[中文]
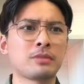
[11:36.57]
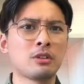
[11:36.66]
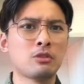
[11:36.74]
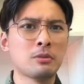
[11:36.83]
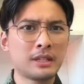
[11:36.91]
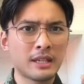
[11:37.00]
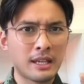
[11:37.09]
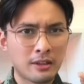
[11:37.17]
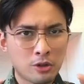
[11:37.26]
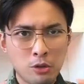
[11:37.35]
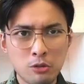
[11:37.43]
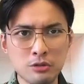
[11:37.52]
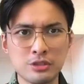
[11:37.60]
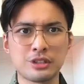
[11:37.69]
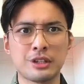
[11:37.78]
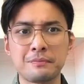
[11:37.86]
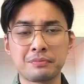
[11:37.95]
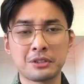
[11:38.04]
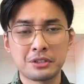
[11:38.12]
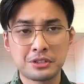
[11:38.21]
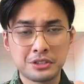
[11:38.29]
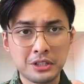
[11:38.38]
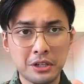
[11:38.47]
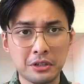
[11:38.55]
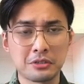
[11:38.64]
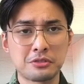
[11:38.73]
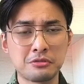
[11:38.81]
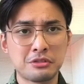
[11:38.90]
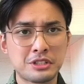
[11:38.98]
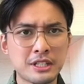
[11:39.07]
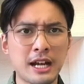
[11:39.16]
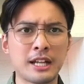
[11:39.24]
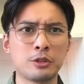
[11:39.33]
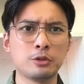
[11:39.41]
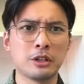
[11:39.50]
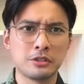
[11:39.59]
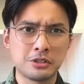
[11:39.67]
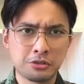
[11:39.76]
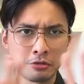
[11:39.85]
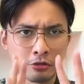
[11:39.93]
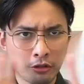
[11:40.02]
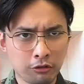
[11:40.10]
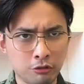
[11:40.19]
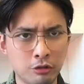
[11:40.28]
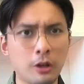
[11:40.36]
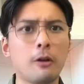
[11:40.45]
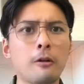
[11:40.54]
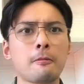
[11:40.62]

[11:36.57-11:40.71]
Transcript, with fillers: 我们也控制的上中下游的所有的渠道。